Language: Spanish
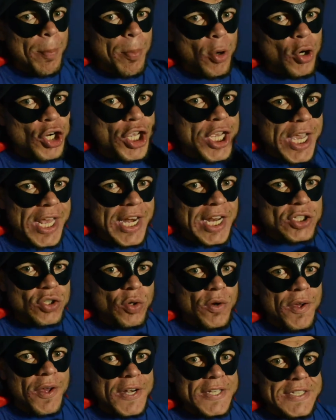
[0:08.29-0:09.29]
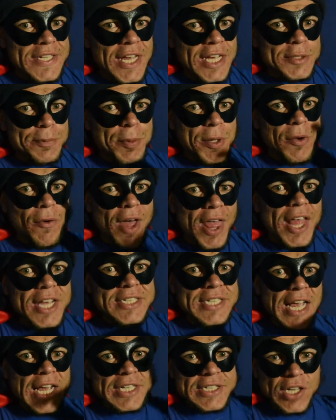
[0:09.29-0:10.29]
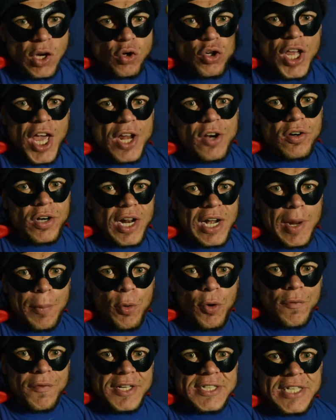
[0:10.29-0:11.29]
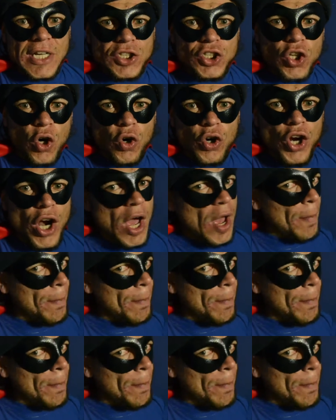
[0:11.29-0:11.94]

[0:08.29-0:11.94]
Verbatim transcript: por qué las universidades privadas se unieron a la movilización.